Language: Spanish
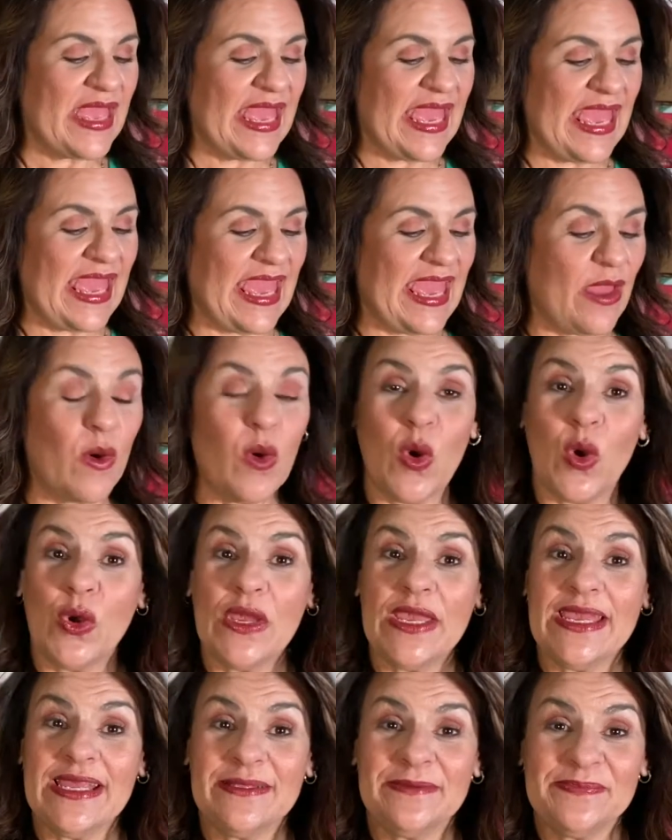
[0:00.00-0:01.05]
Eh,
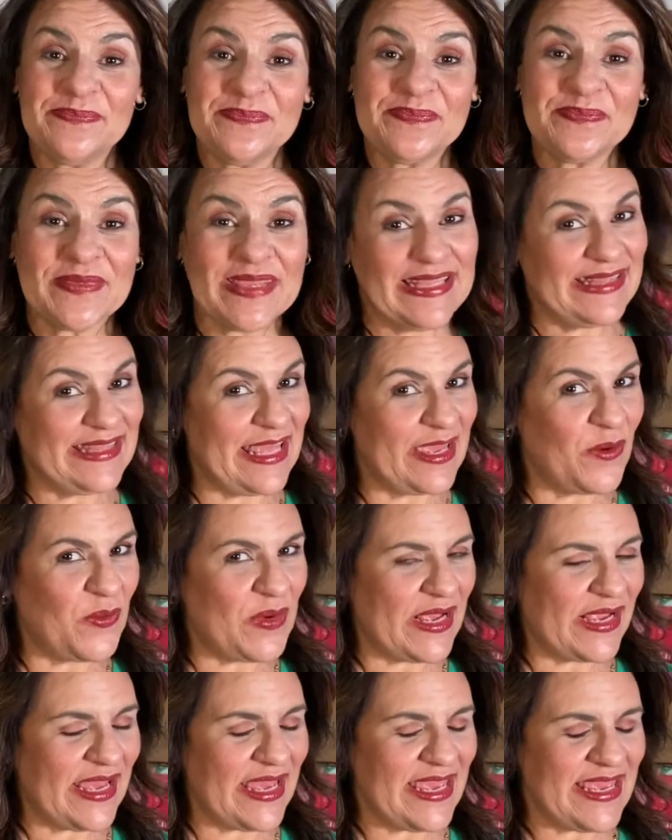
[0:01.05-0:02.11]
hoy tengo
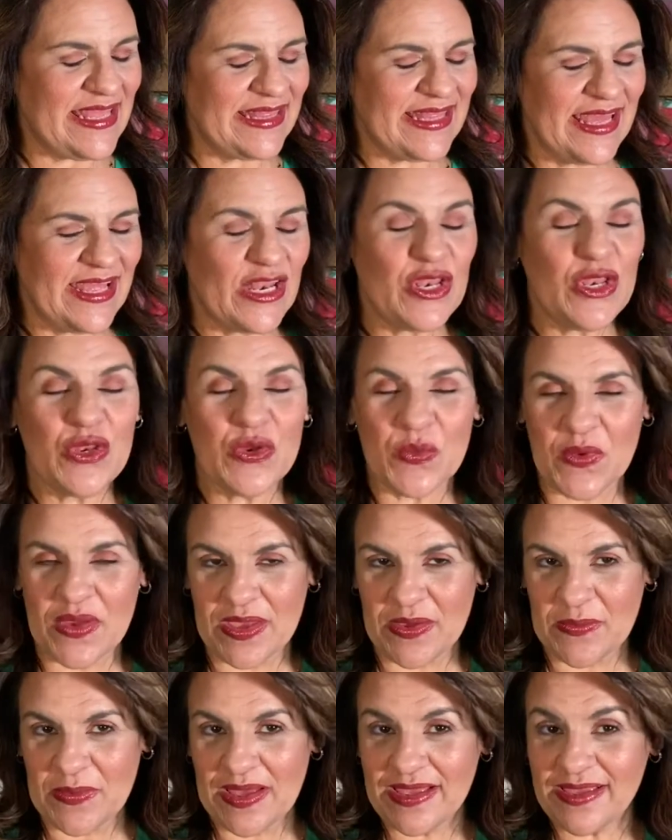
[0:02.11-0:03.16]
una cajita
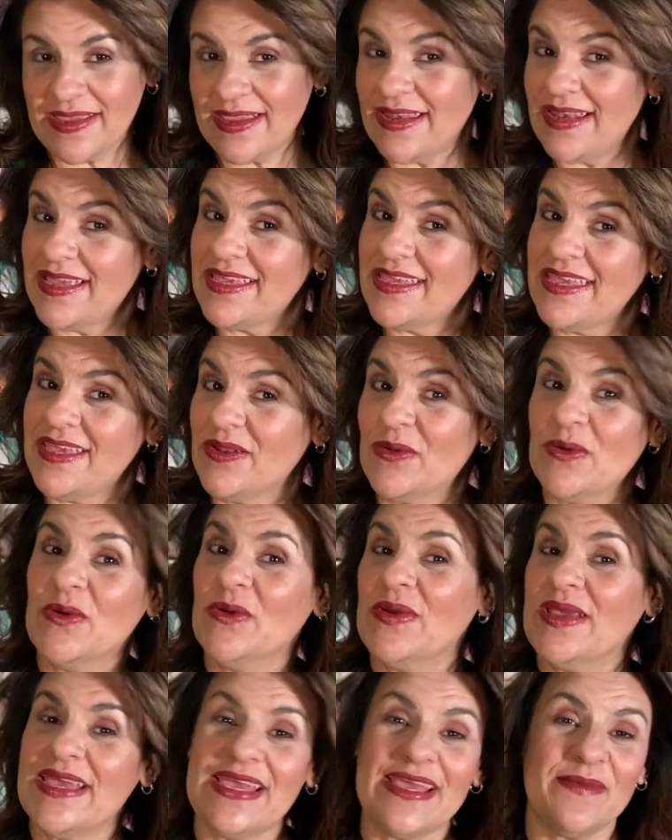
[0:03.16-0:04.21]
nueva que les
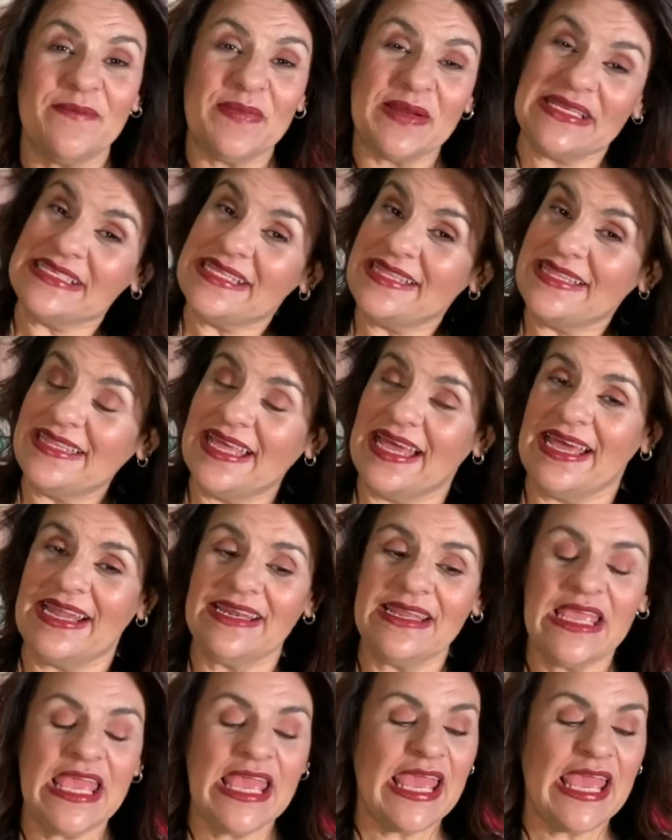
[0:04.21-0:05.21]
quiero eh, presentar.